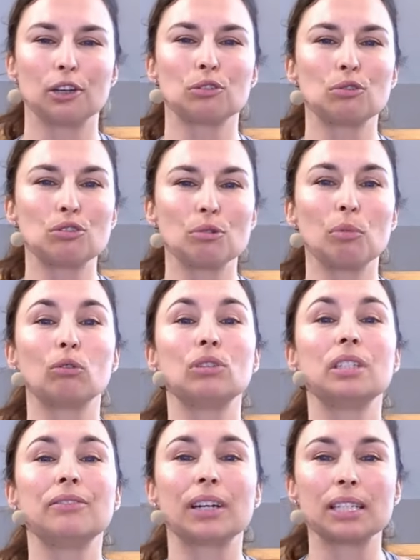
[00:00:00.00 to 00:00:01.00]
justement
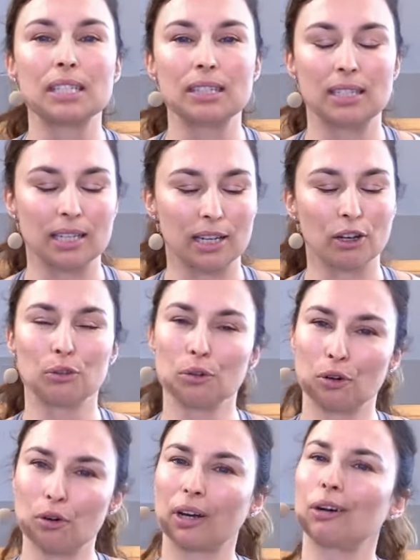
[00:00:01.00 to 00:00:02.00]
une diversité
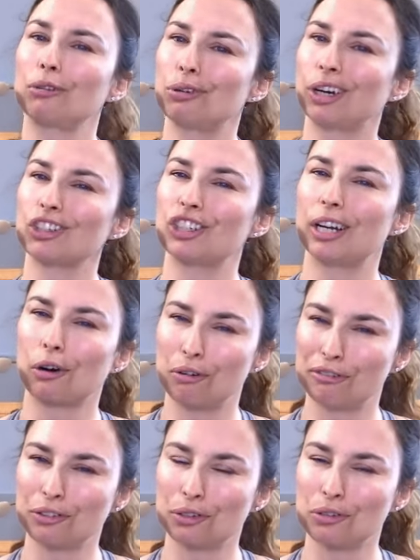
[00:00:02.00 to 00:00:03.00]
de corps et encourager la
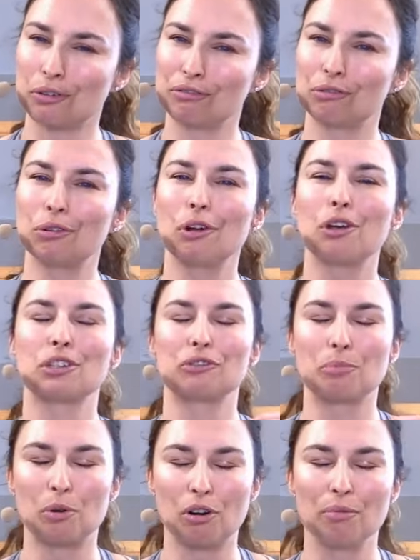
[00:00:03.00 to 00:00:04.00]
confiance en vous. Je
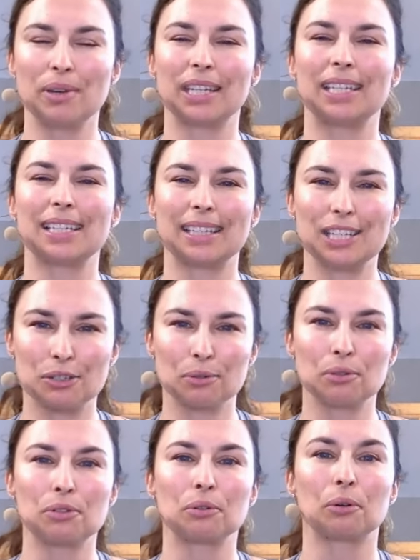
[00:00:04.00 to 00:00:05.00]
vous promets qu'il y a des
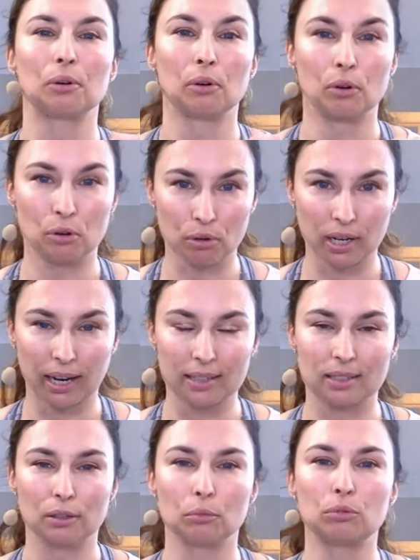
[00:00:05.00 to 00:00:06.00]
solutions
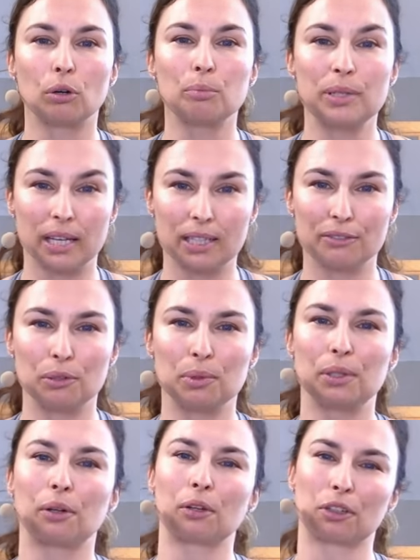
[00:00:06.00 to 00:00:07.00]
concrètes pour bien
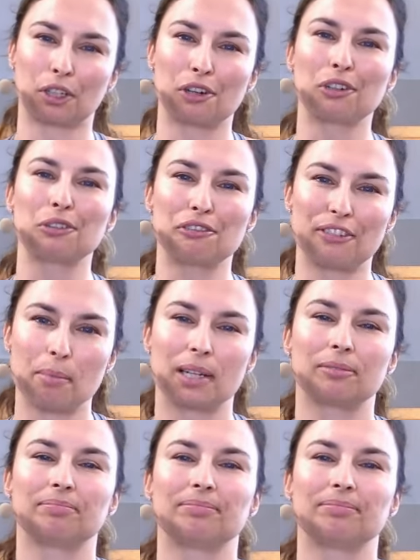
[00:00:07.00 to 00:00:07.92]
évoluer dans notre corps de femme.